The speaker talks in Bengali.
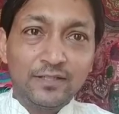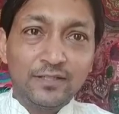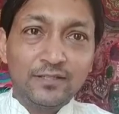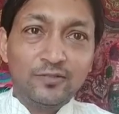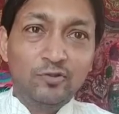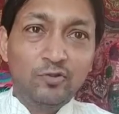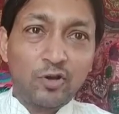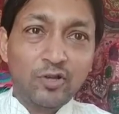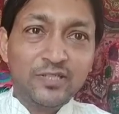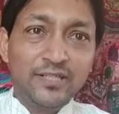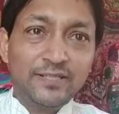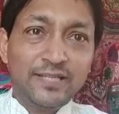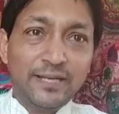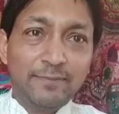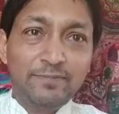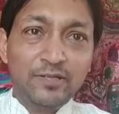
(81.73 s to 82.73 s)
দশই
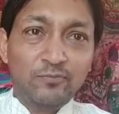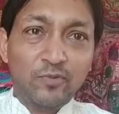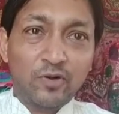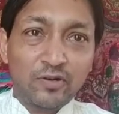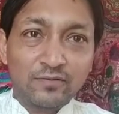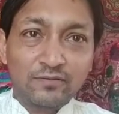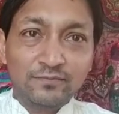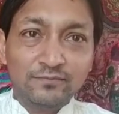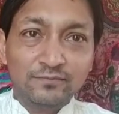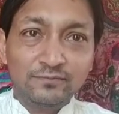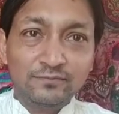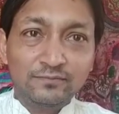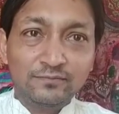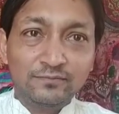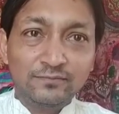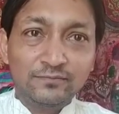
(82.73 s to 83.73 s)
সেপ্টেম্বর
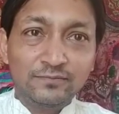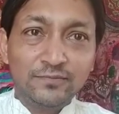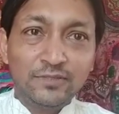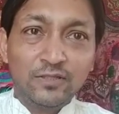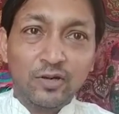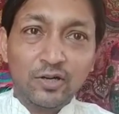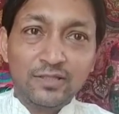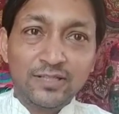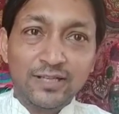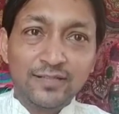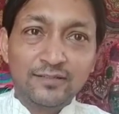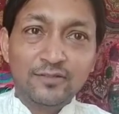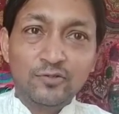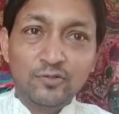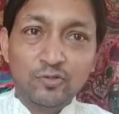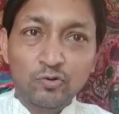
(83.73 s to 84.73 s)
অর্থাৎ
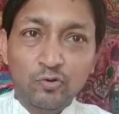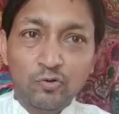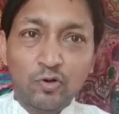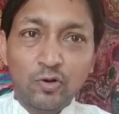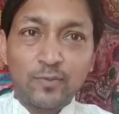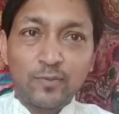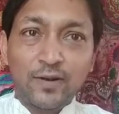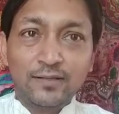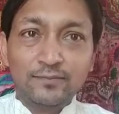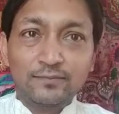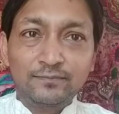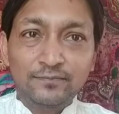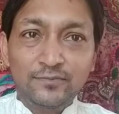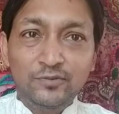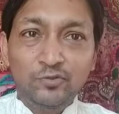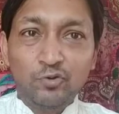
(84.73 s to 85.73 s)
শুক্রবার
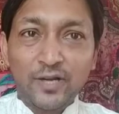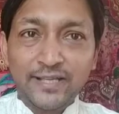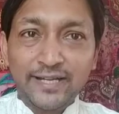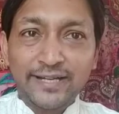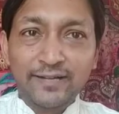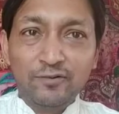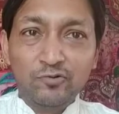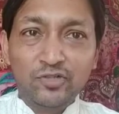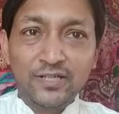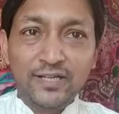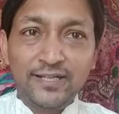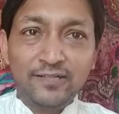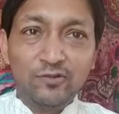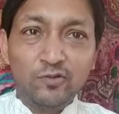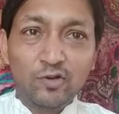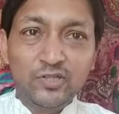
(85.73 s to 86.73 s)
দু হাজার একুশ
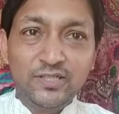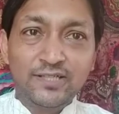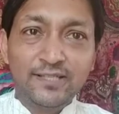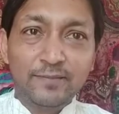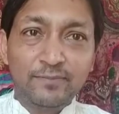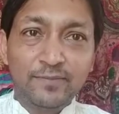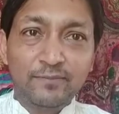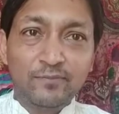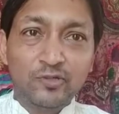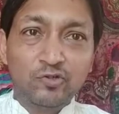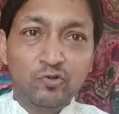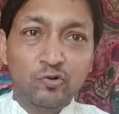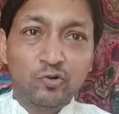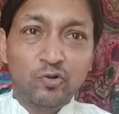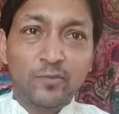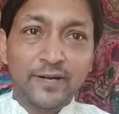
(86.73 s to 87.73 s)
সালের দশই সেপ্টেম্বর
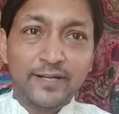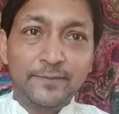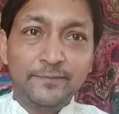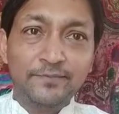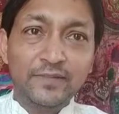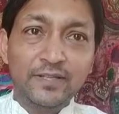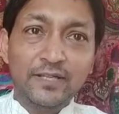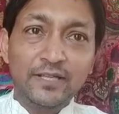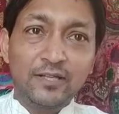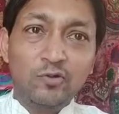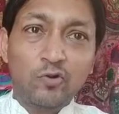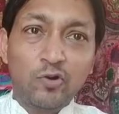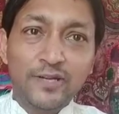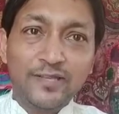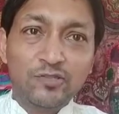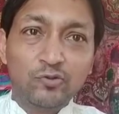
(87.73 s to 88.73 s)
শুক্রবারে
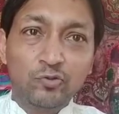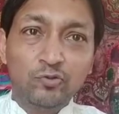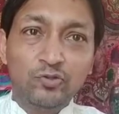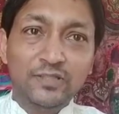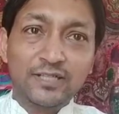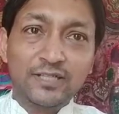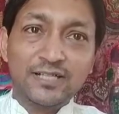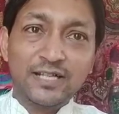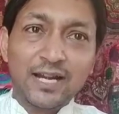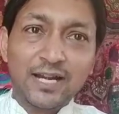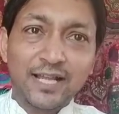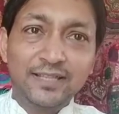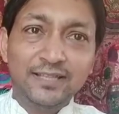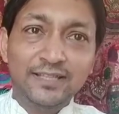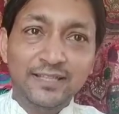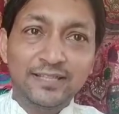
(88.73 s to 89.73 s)
গণেশ চতুর্থীটা সারা
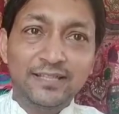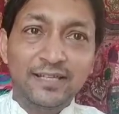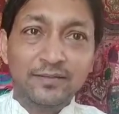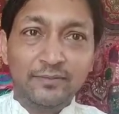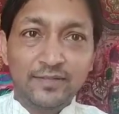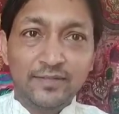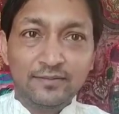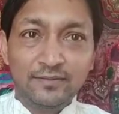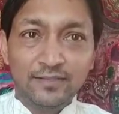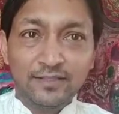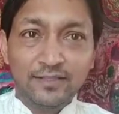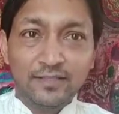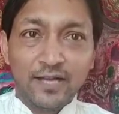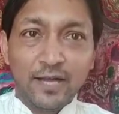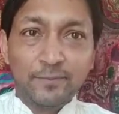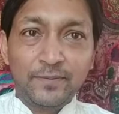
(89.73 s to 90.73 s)
দিন থাকবে
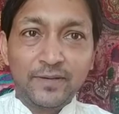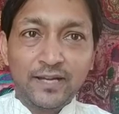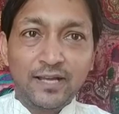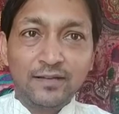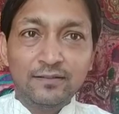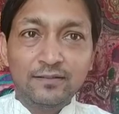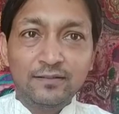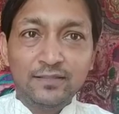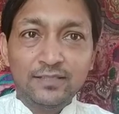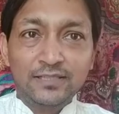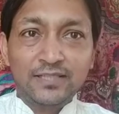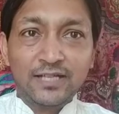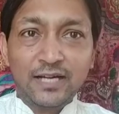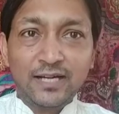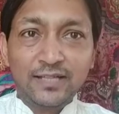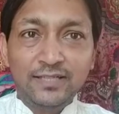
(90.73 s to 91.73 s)
আপনারা
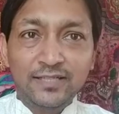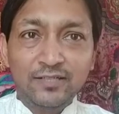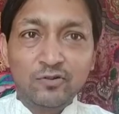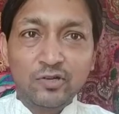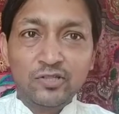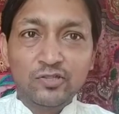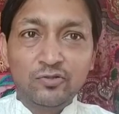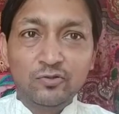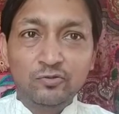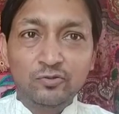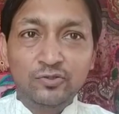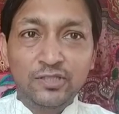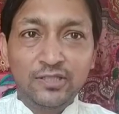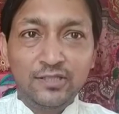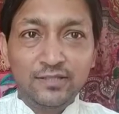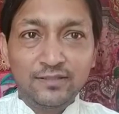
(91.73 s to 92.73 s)
সারাদিন গণেশ
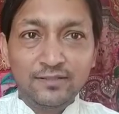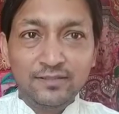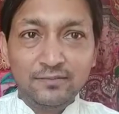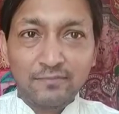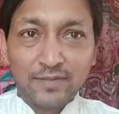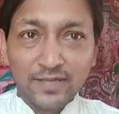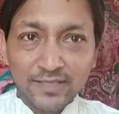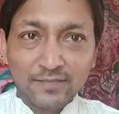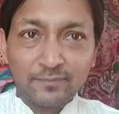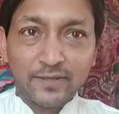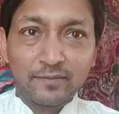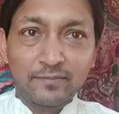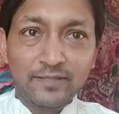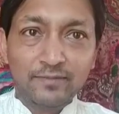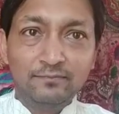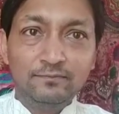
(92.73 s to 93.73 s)
চতুর্থী মানাতে
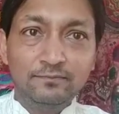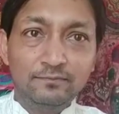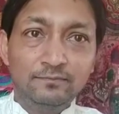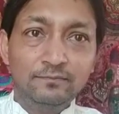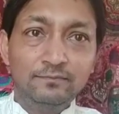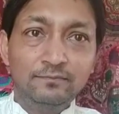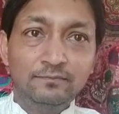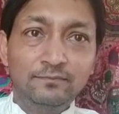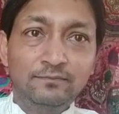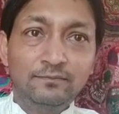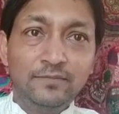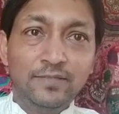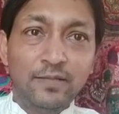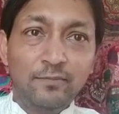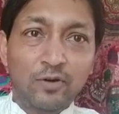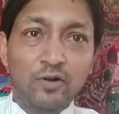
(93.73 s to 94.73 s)
পারবেন
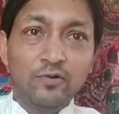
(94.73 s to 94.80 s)
এবং